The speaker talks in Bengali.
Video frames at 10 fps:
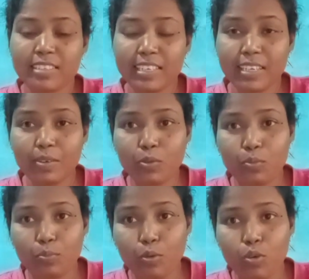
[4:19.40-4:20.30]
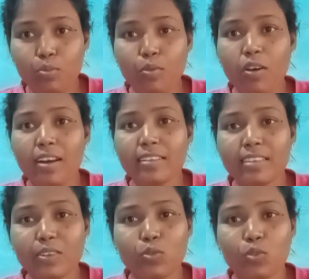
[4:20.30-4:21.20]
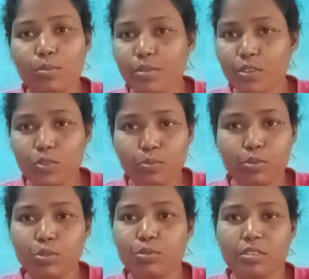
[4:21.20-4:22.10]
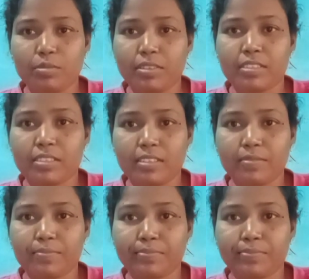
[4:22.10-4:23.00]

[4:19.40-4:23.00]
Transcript: কি বলবো আর কি করব কিছু বুঝে উঠতে পারছি না